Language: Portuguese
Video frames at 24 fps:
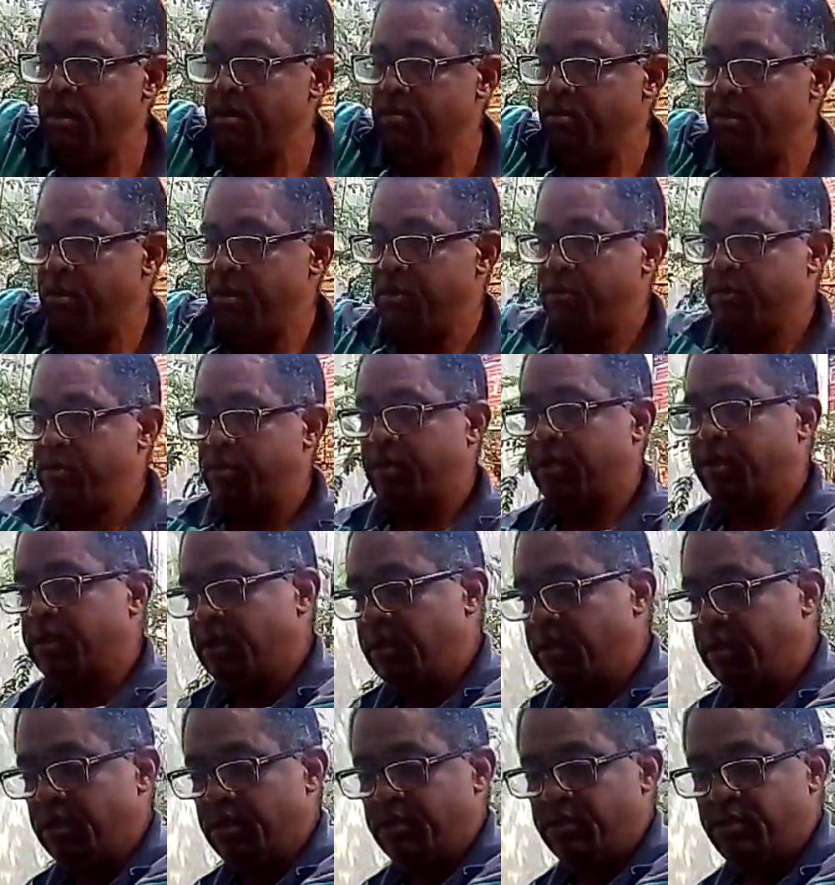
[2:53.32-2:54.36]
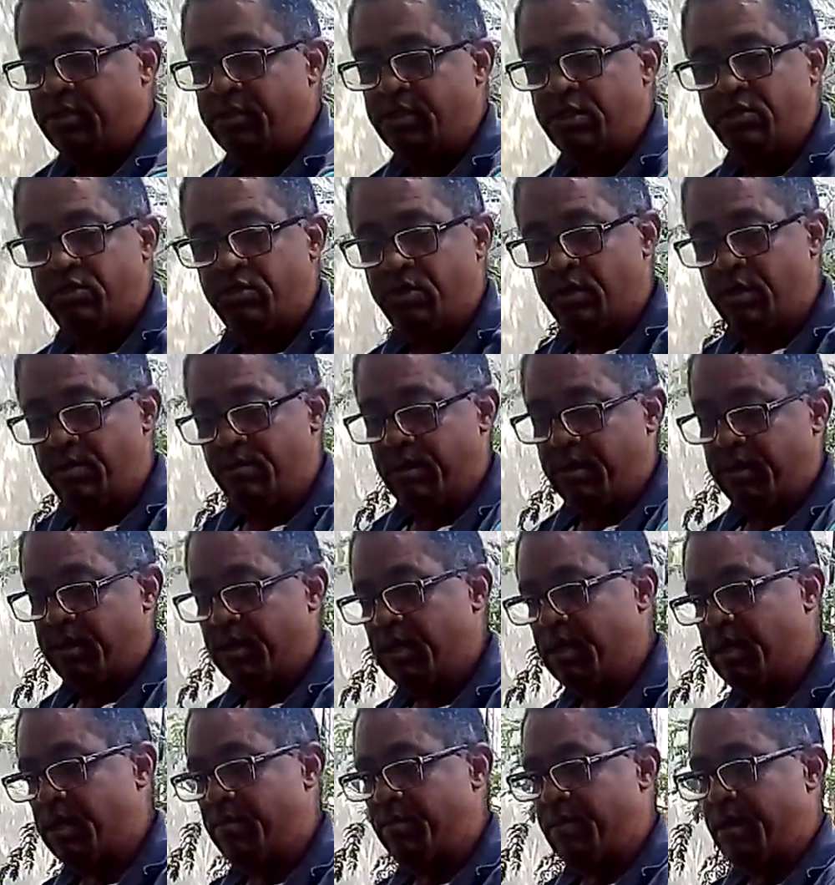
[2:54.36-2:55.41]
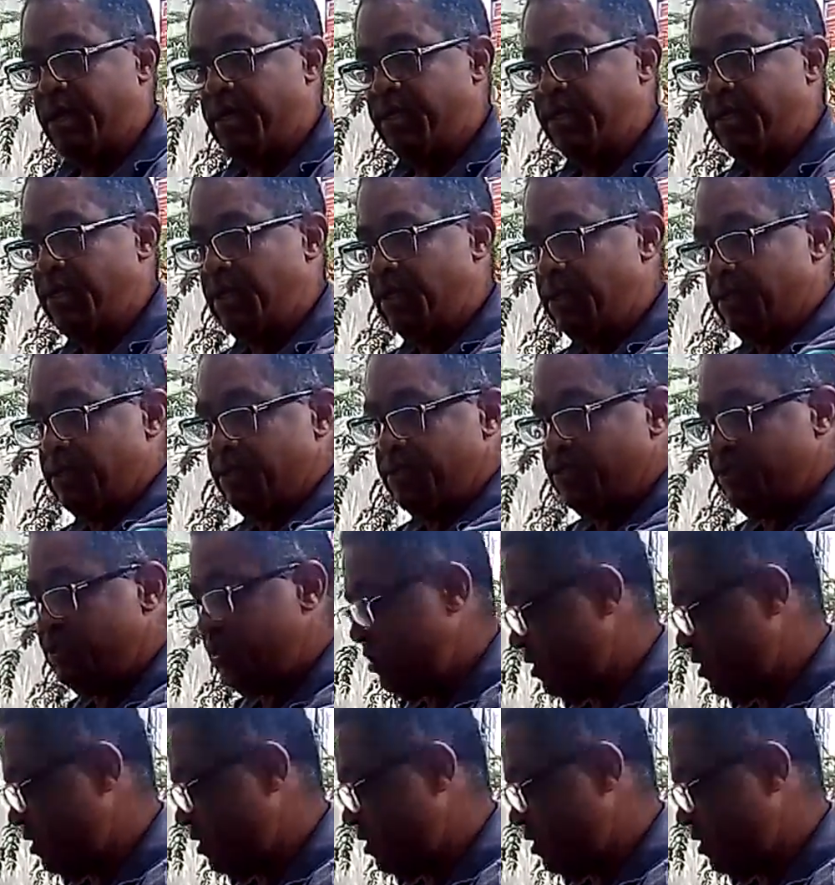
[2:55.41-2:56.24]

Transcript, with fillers: Pronto, aqui nós já jogamos aqui a camada de